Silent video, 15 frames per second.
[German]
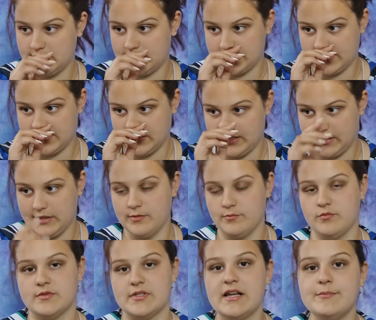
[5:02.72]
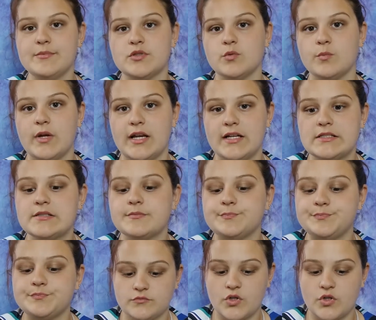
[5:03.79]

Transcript: das ist ja jedem selbst überlassen.